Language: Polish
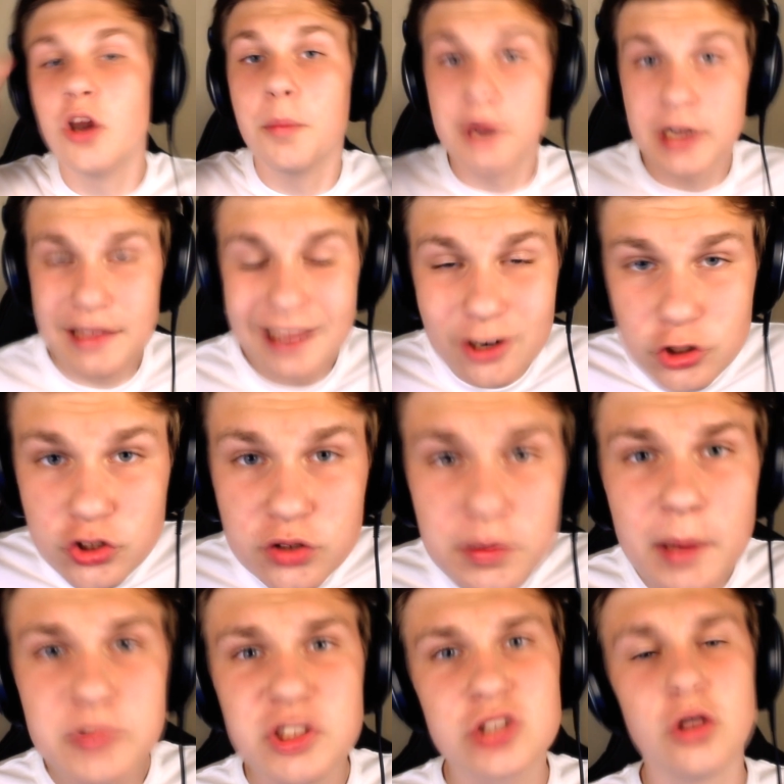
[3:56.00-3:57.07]
Dobra, ja
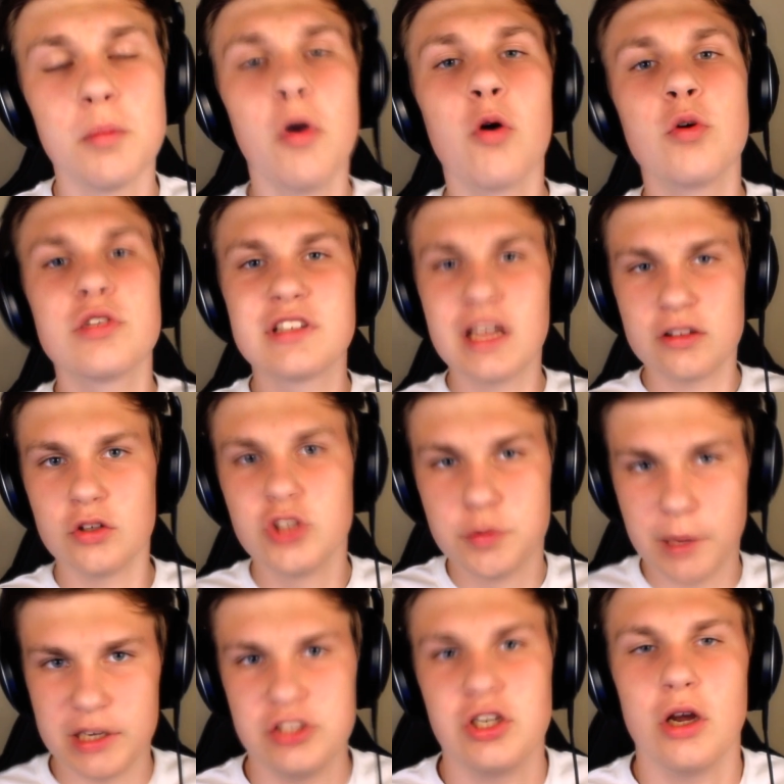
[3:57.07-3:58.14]
rozumiem, że to mogło
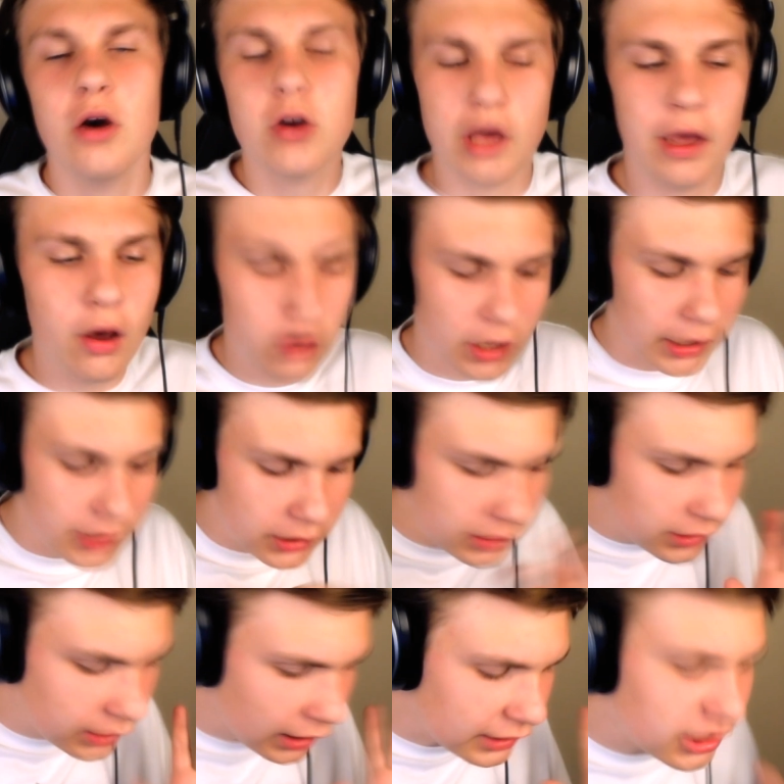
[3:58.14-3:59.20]
zgadnąć Pasza. Okej, okay, okej,
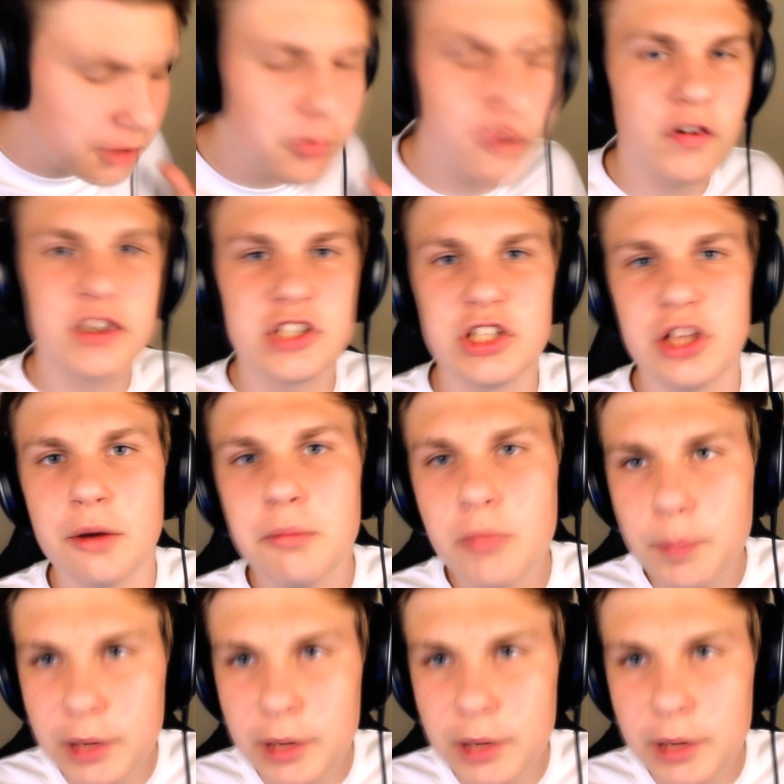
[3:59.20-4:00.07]
okay. ja nie mówię, że nie,